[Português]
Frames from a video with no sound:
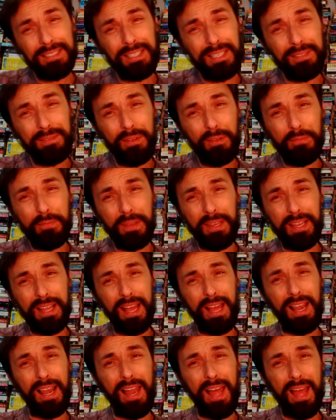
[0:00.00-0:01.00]
que vocês vão
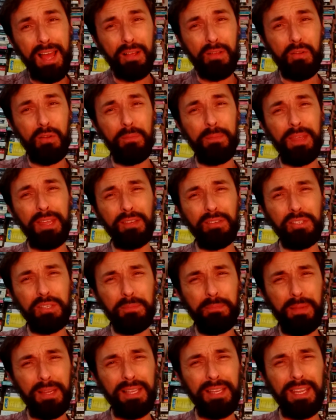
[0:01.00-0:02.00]
ficar lá comendo de
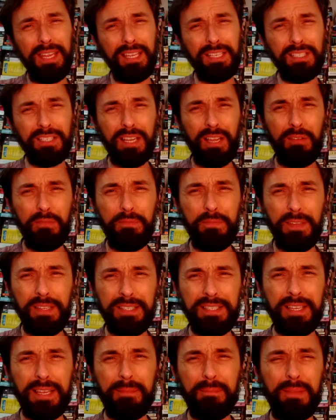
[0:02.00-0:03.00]
bandejão fim
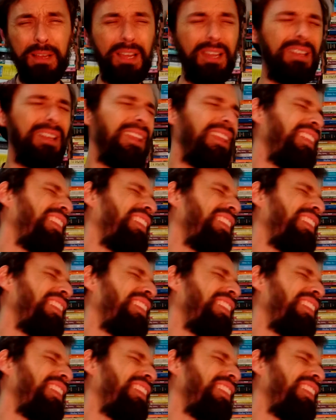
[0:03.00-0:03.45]
de semana?